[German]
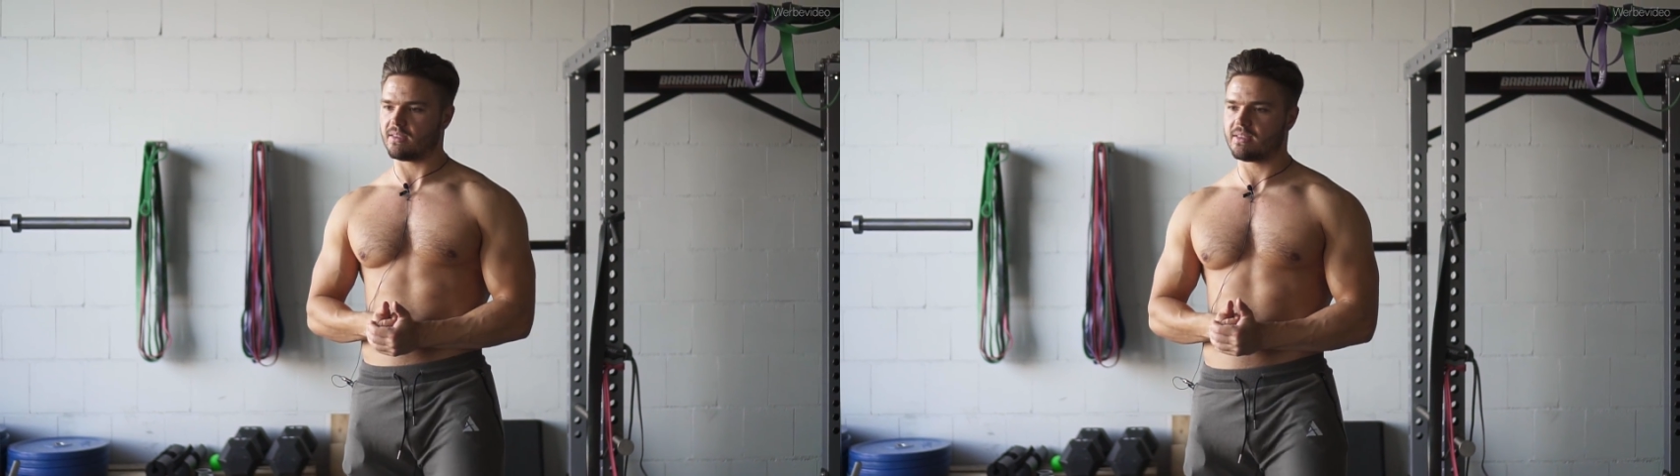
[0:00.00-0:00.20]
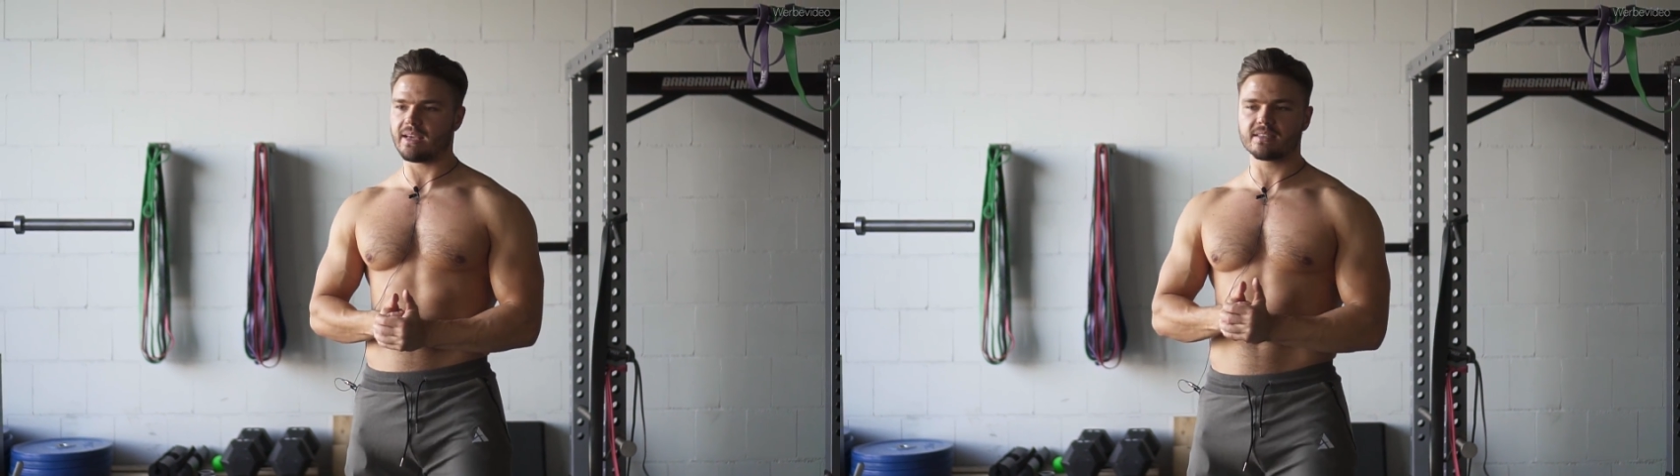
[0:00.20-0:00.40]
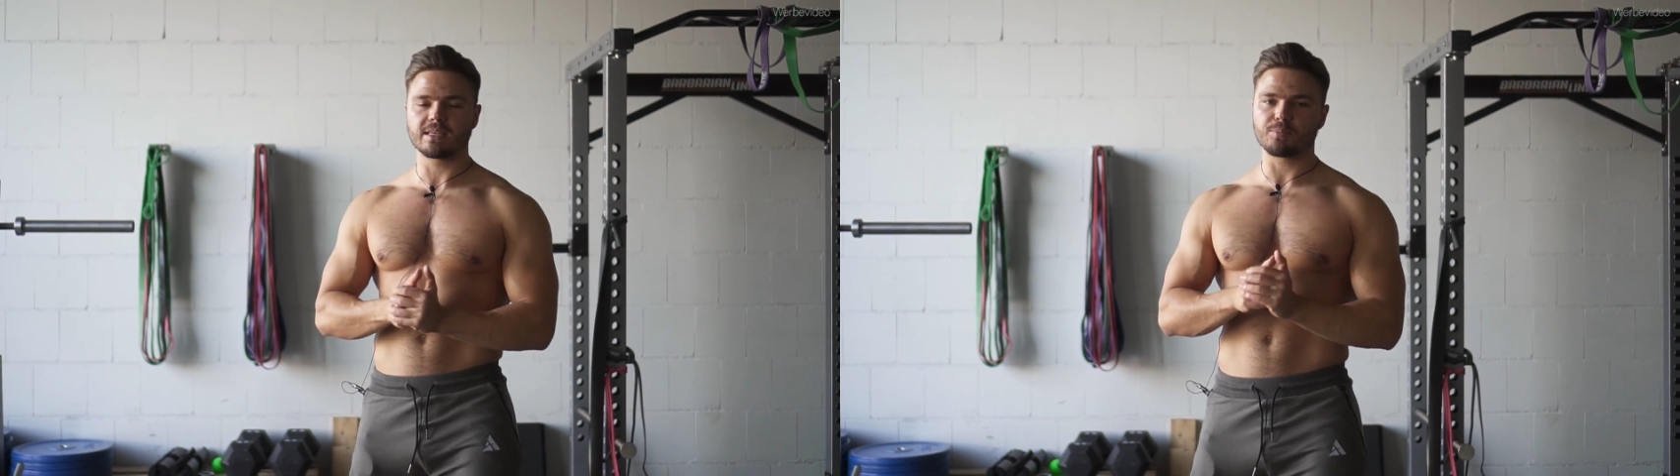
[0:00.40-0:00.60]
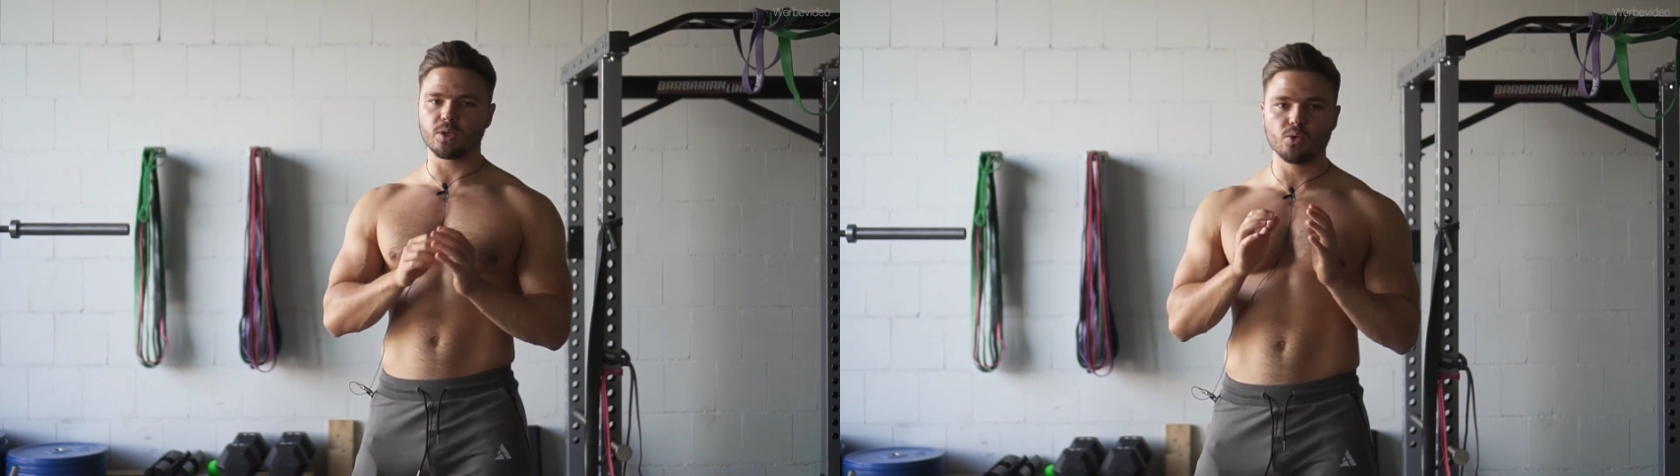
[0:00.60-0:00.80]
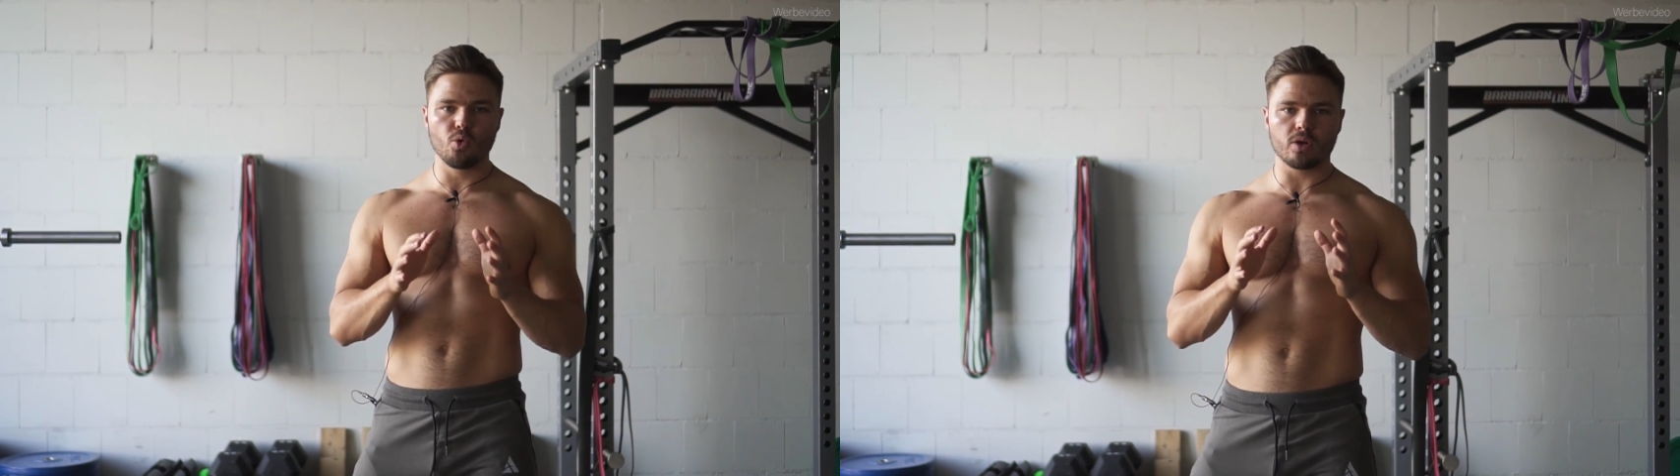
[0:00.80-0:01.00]
Ich denke, es gibt
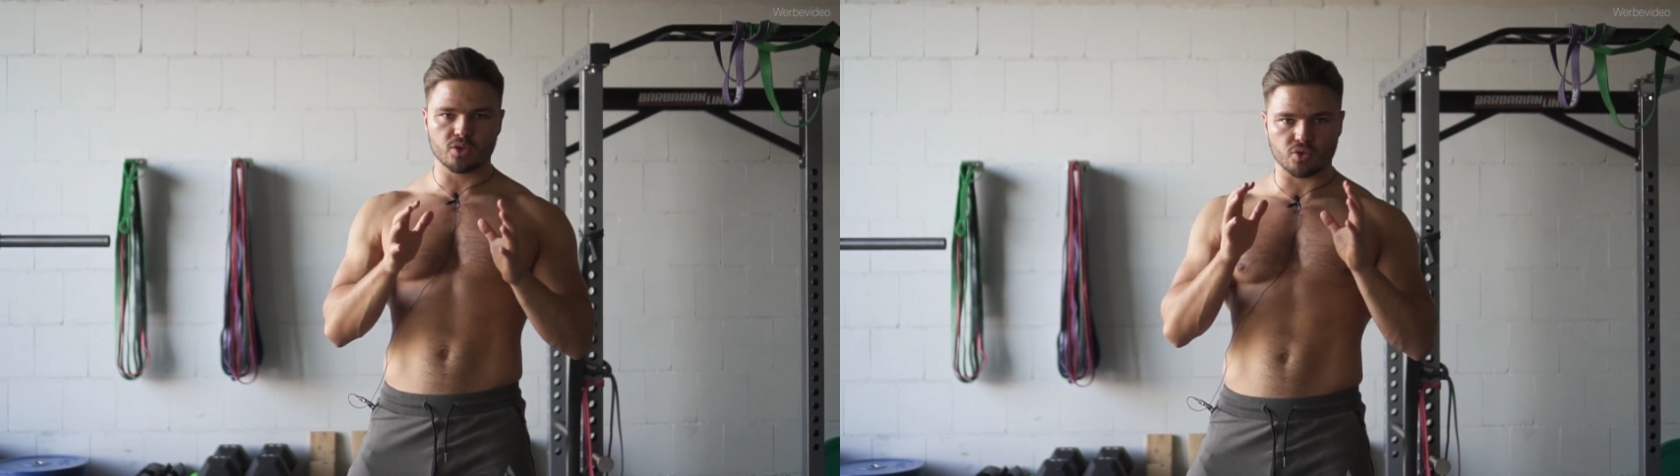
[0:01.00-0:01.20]
genug